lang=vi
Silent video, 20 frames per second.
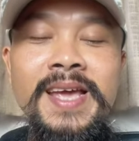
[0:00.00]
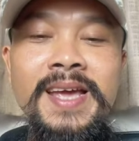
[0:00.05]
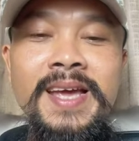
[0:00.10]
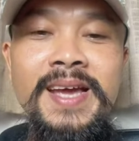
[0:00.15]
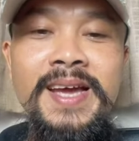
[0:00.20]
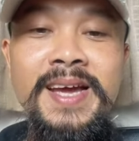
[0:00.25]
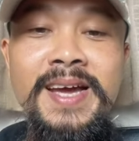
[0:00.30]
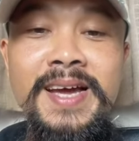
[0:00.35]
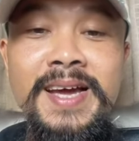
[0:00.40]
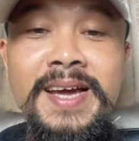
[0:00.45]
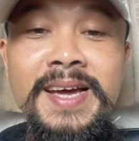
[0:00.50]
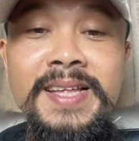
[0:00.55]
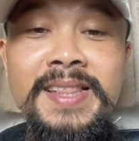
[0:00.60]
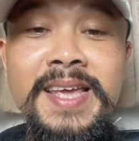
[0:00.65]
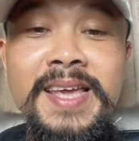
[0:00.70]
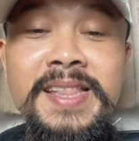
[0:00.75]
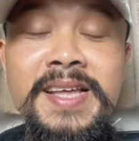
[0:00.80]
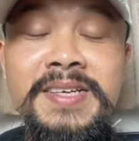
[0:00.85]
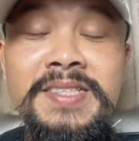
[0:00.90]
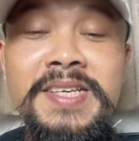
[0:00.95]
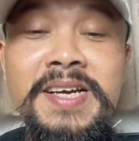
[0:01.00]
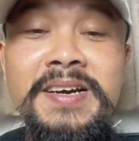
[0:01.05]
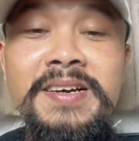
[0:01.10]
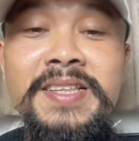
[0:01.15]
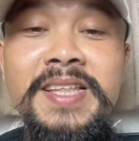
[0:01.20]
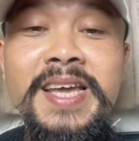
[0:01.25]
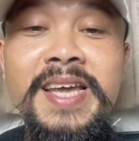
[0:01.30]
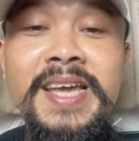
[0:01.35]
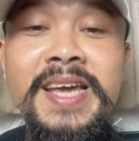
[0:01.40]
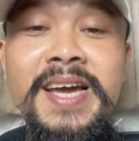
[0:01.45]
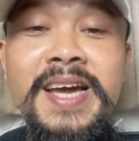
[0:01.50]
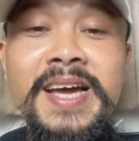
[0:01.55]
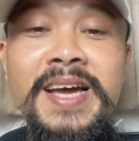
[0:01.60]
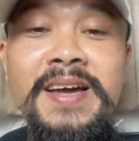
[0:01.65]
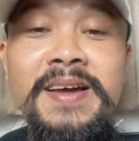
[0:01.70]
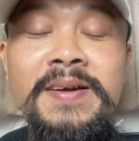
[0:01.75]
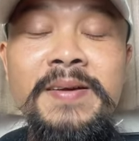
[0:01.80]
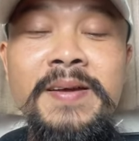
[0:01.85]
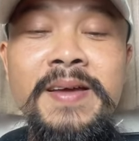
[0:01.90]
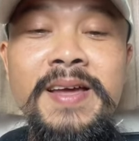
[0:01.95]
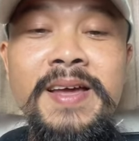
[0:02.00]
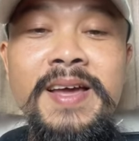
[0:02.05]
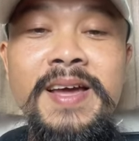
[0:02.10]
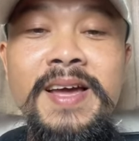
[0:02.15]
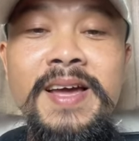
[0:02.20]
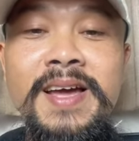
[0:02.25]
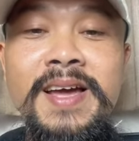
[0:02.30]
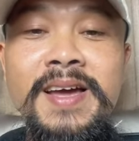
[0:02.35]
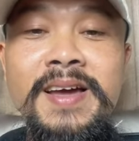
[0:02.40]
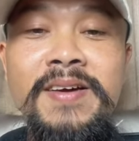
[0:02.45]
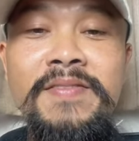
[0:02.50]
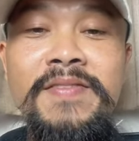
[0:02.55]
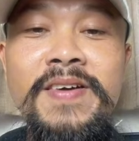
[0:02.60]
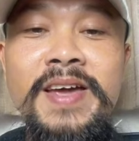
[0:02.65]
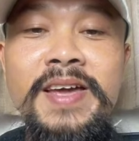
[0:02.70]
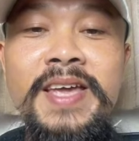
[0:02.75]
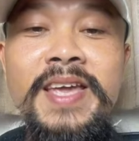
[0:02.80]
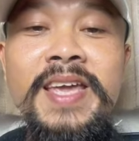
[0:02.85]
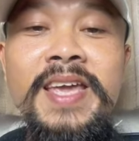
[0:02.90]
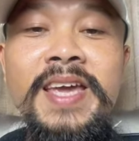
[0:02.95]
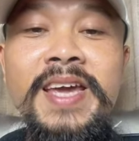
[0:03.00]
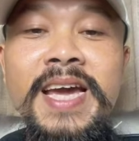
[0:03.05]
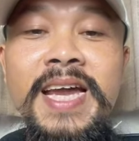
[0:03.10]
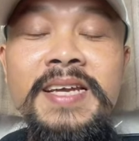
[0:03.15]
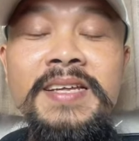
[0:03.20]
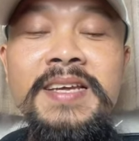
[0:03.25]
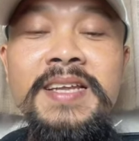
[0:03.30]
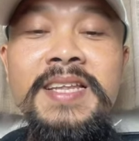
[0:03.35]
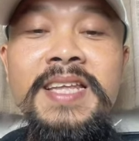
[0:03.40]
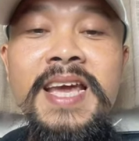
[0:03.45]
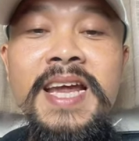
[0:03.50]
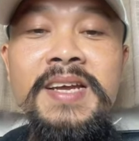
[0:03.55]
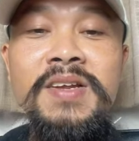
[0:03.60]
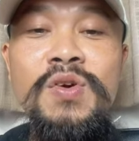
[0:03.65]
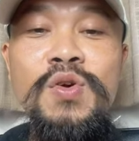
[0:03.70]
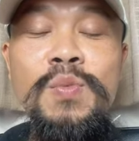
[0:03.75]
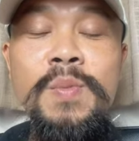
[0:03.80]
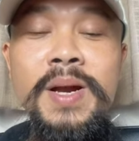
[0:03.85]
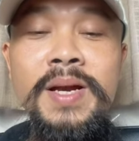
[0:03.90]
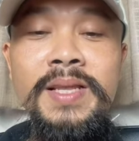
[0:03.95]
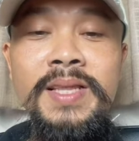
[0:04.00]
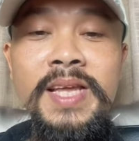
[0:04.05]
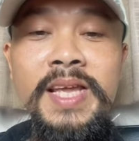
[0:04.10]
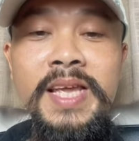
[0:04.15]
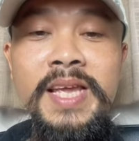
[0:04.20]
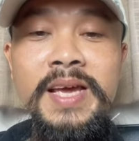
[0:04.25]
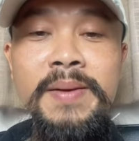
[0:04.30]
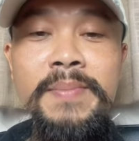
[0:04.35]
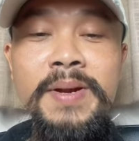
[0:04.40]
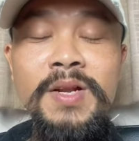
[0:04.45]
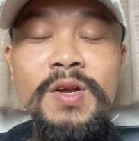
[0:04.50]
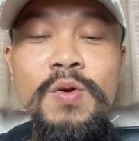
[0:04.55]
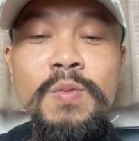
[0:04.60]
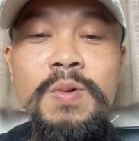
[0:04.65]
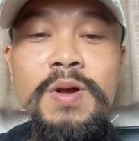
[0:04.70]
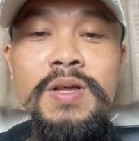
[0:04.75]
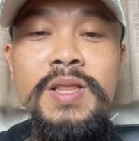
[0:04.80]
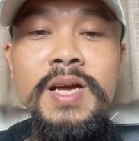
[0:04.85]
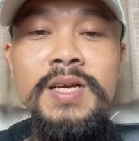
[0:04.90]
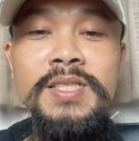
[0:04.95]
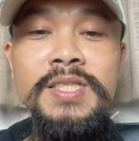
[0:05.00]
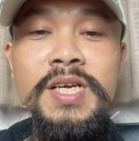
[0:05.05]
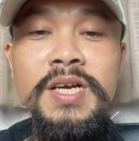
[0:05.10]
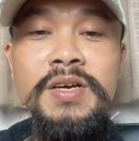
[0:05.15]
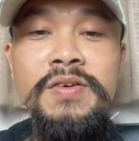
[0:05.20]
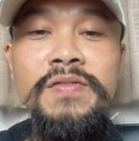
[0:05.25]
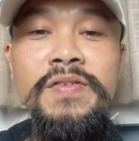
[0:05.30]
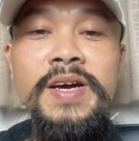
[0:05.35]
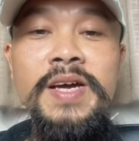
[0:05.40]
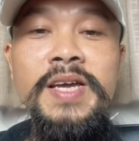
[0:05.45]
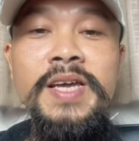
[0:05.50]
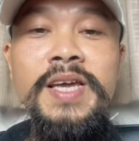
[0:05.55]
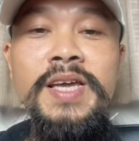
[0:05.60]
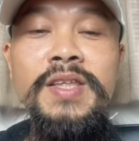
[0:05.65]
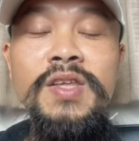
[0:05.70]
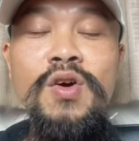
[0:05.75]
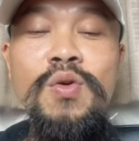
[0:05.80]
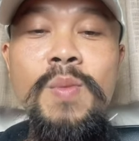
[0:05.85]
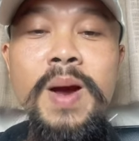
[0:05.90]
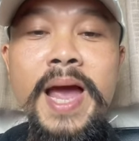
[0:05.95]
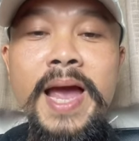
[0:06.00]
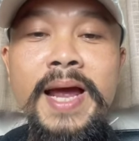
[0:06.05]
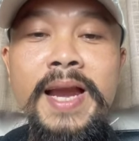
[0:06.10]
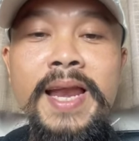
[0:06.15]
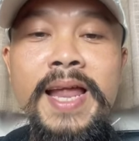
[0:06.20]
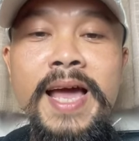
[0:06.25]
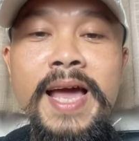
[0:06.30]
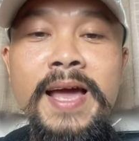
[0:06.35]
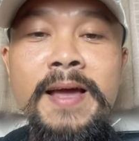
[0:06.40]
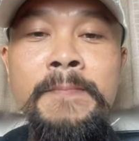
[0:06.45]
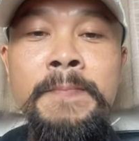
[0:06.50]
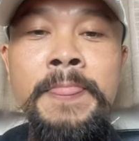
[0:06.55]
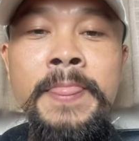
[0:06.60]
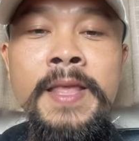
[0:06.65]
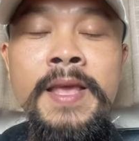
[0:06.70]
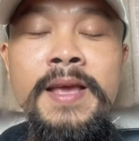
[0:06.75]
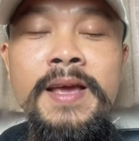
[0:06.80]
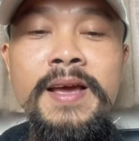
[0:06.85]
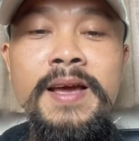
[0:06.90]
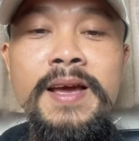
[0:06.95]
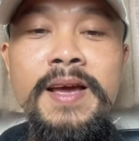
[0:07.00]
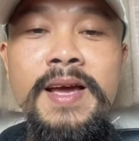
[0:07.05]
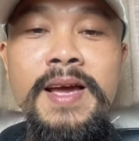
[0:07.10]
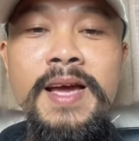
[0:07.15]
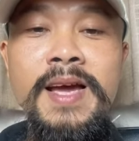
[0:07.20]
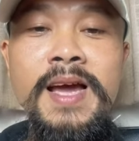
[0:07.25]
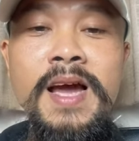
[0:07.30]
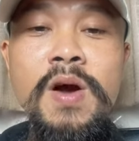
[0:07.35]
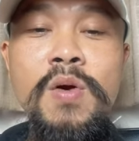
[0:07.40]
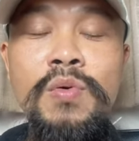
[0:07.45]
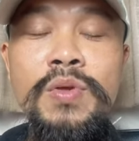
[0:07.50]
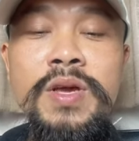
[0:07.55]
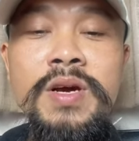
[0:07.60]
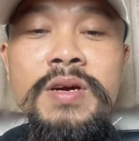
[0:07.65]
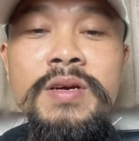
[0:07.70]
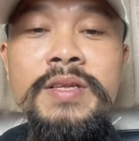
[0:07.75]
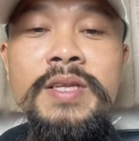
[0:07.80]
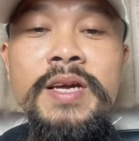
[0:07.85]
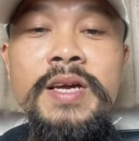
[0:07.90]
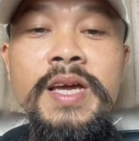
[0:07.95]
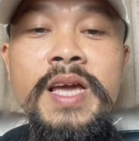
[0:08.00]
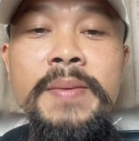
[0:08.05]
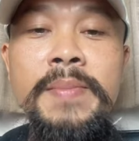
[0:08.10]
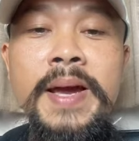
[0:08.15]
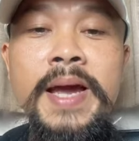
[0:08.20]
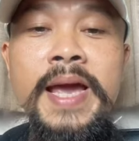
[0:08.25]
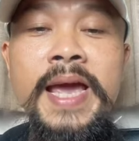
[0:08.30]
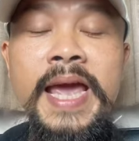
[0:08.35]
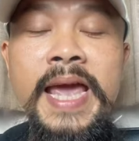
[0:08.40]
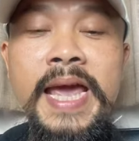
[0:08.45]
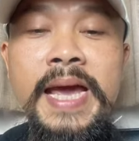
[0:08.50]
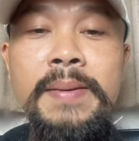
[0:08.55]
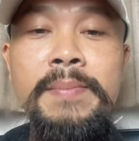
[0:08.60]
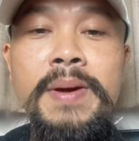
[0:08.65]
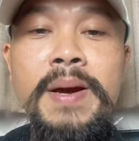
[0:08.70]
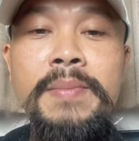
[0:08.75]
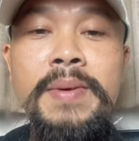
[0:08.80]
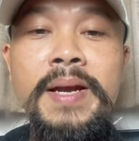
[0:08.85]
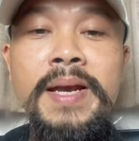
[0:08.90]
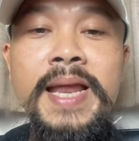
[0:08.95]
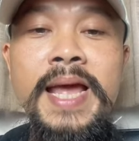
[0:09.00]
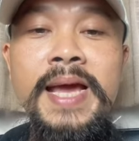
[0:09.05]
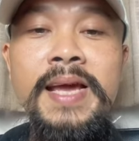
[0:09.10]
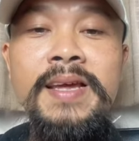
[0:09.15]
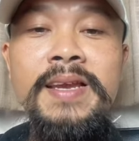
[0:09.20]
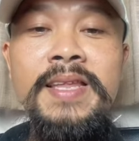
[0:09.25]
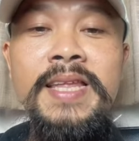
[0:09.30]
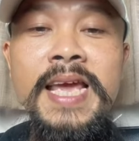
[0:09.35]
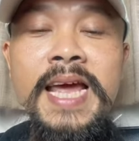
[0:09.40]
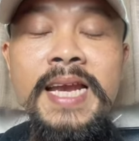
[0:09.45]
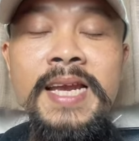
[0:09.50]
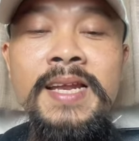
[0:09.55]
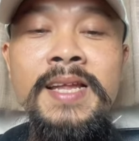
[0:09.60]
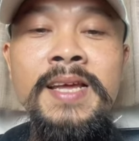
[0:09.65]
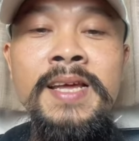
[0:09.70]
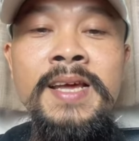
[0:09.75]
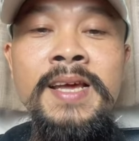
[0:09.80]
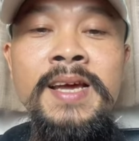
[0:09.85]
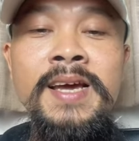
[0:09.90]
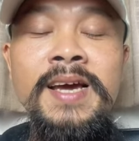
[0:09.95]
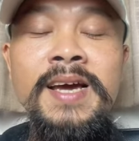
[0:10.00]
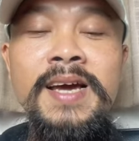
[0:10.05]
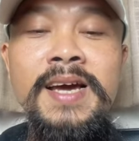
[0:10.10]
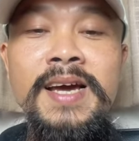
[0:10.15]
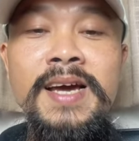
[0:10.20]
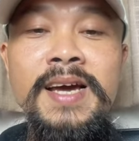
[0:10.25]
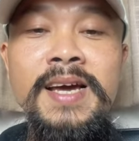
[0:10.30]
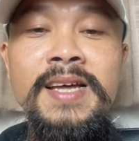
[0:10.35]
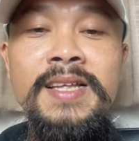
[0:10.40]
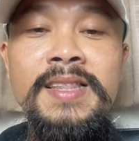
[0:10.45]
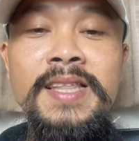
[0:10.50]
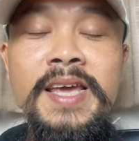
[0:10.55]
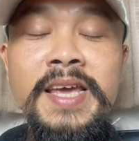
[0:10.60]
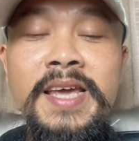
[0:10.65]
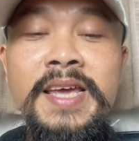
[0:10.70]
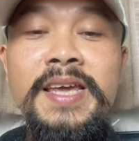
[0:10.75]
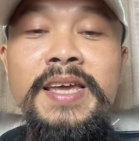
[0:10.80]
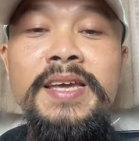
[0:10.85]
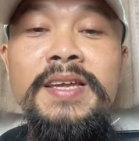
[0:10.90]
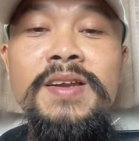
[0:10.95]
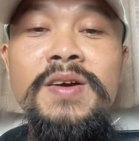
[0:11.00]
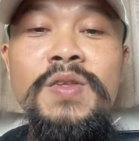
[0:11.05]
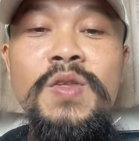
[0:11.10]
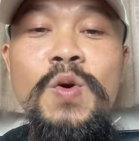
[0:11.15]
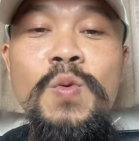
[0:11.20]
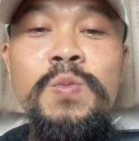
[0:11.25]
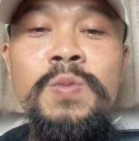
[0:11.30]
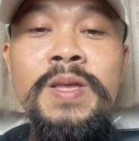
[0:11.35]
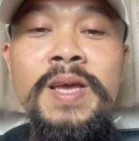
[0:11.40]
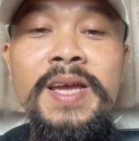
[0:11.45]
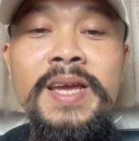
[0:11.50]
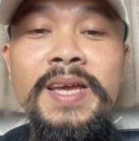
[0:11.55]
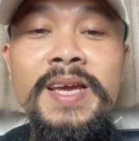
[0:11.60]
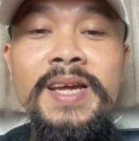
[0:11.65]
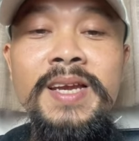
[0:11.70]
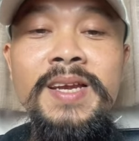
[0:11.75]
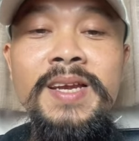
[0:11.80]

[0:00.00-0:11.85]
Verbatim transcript: À, thì thật sự thì à, à, về cái khía cạnh kinh doanh của mình thì mình cũng nói thật sự với chỗ bạn là à, hầu như những cái mặt hàng mà mình đang kinh doanh à, thì nói chung thì